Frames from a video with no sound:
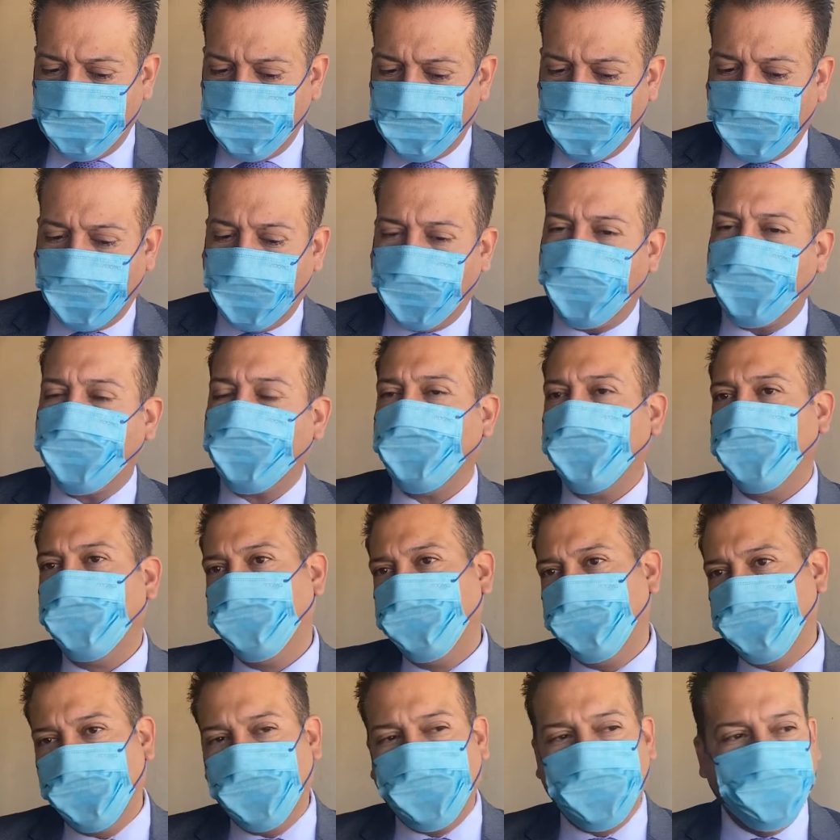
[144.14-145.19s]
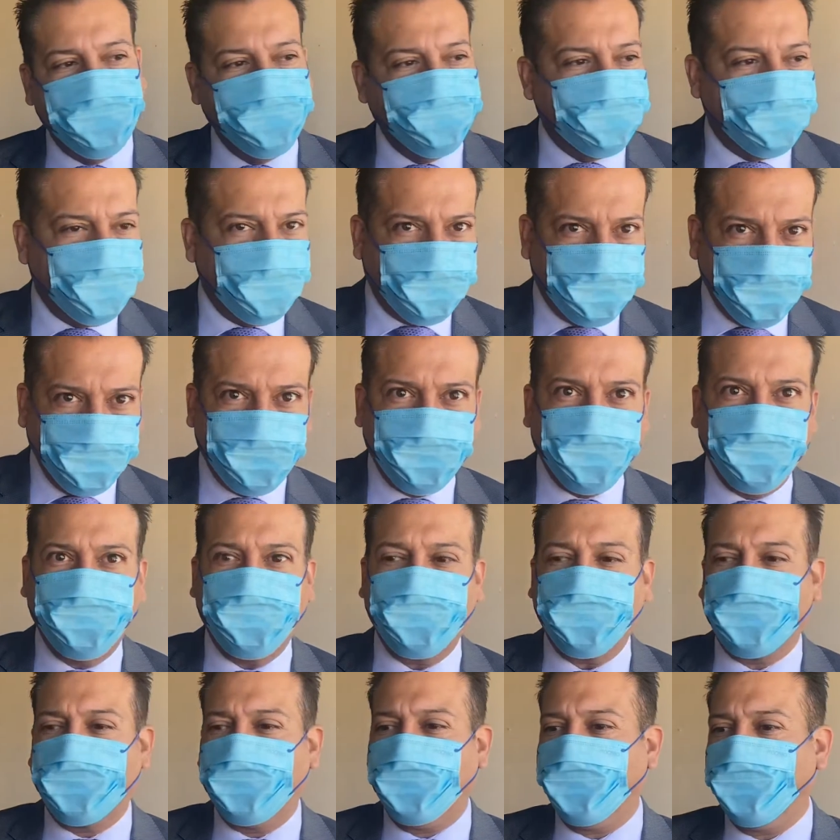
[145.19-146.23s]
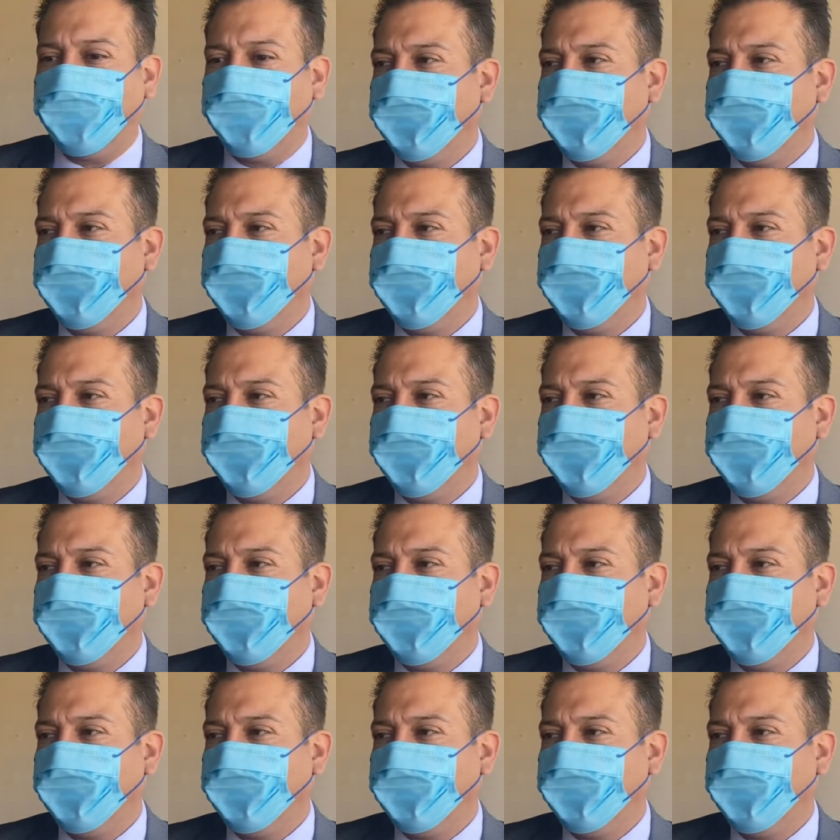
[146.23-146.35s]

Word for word: carga para el instituto porque